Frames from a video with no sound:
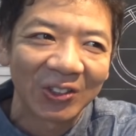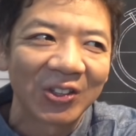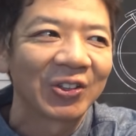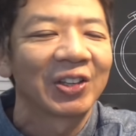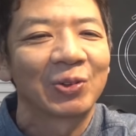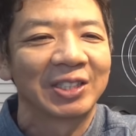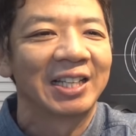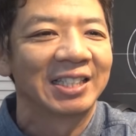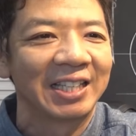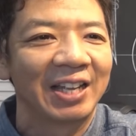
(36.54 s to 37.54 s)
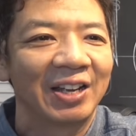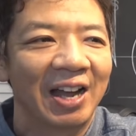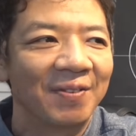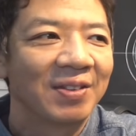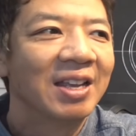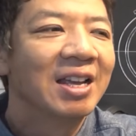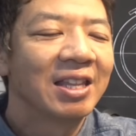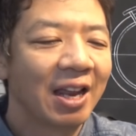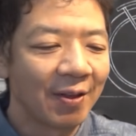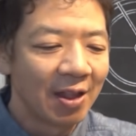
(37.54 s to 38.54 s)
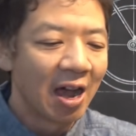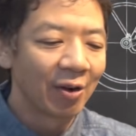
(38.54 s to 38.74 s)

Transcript: ということでこちらですね。はい。でね、